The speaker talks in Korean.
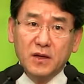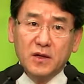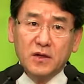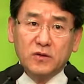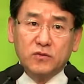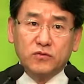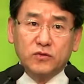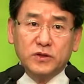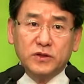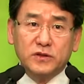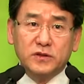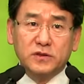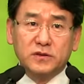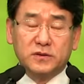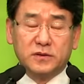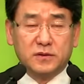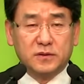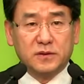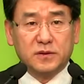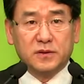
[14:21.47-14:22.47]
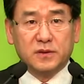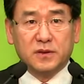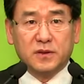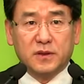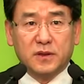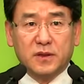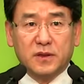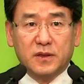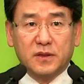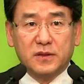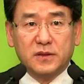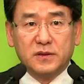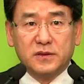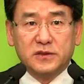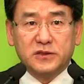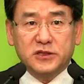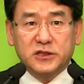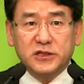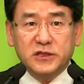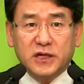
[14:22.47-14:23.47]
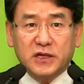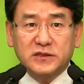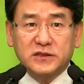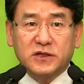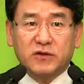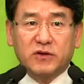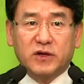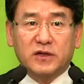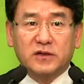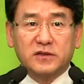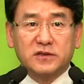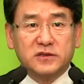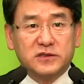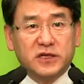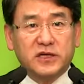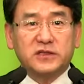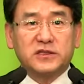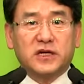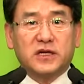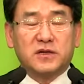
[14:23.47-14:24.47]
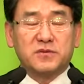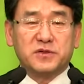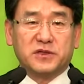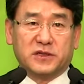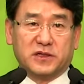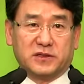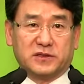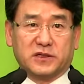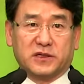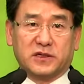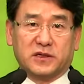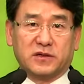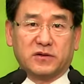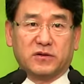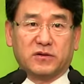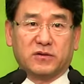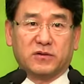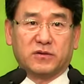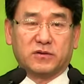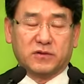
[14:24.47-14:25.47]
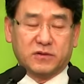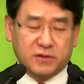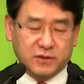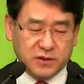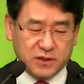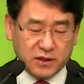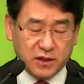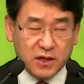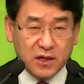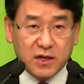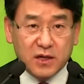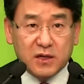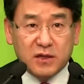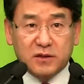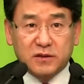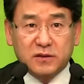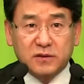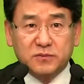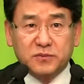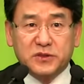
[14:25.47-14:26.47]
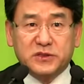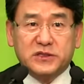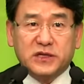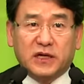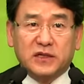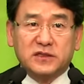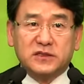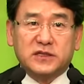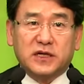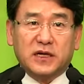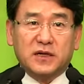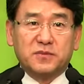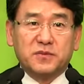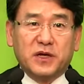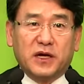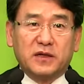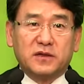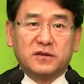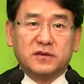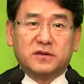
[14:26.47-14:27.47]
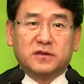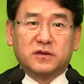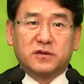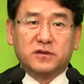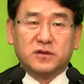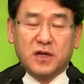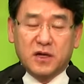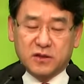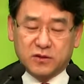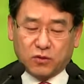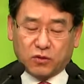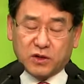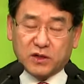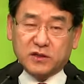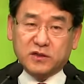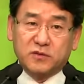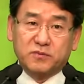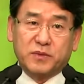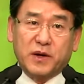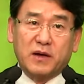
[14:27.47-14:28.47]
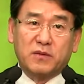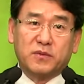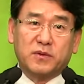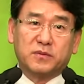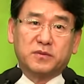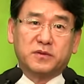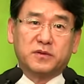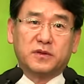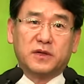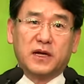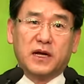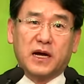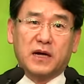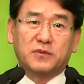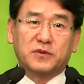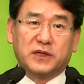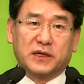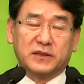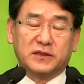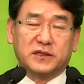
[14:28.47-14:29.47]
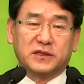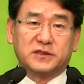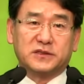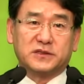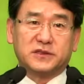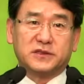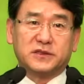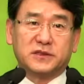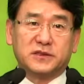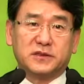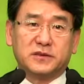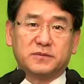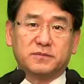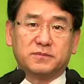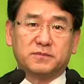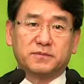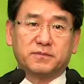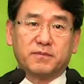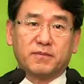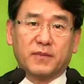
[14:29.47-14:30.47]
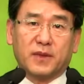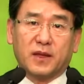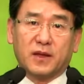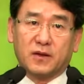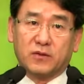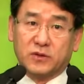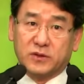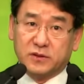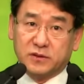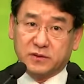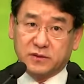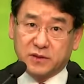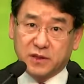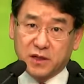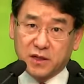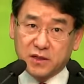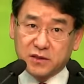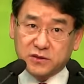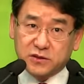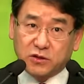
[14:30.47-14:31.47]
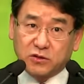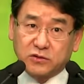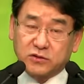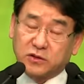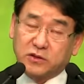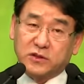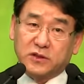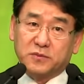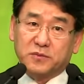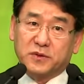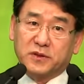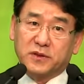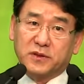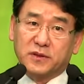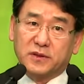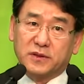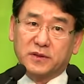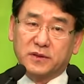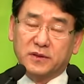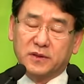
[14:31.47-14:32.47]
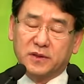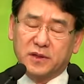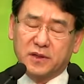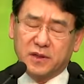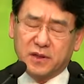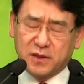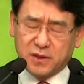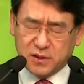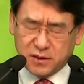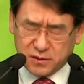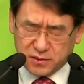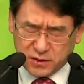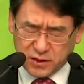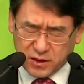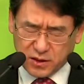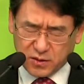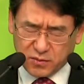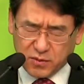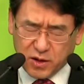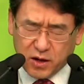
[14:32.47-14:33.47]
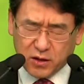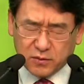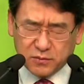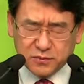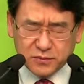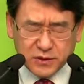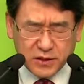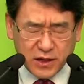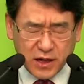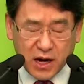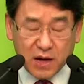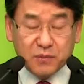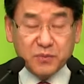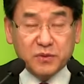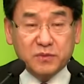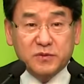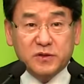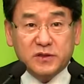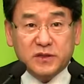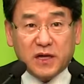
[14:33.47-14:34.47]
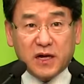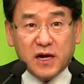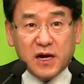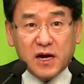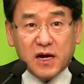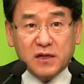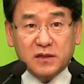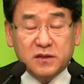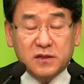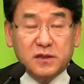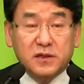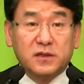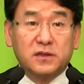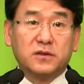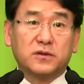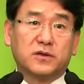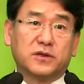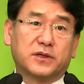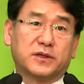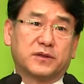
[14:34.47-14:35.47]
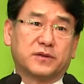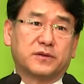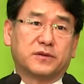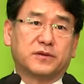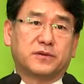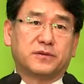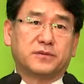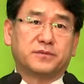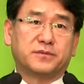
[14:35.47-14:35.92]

우리는 신앙생활하는새 사람이 됐잖아요. 그런데 응? 믿지 않는 사람이 하는 그런 똑같은 방법을 하면 안 되지. 우리는 성령님께 내 마음, 내 아픔을 다 드리는 거예요.